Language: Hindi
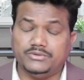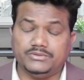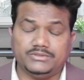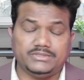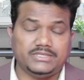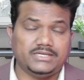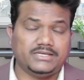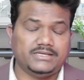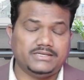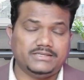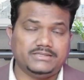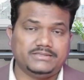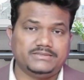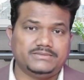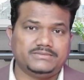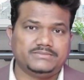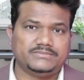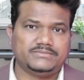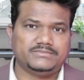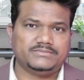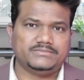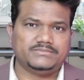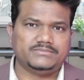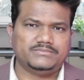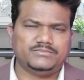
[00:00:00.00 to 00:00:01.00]
होता है
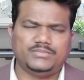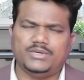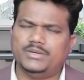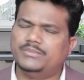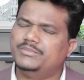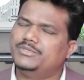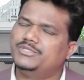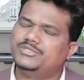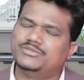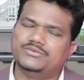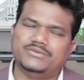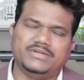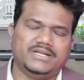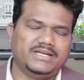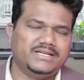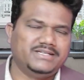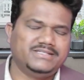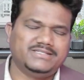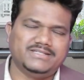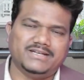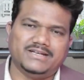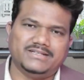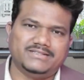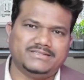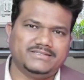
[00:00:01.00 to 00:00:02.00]
परमेश्वर नहीं
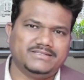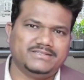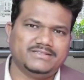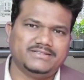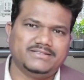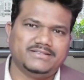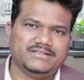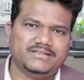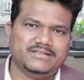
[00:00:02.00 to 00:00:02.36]
चाहते